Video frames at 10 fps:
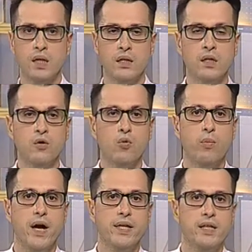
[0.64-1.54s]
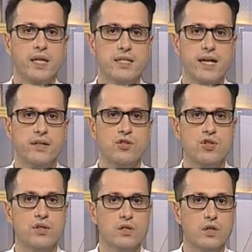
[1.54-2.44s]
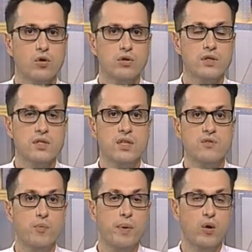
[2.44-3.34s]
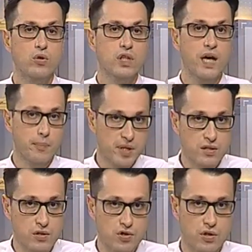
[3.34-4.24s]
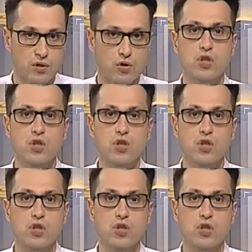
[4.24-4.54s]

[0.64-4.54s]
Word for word: На Кубани хозяйничает циклон, из-за него погода капризничает.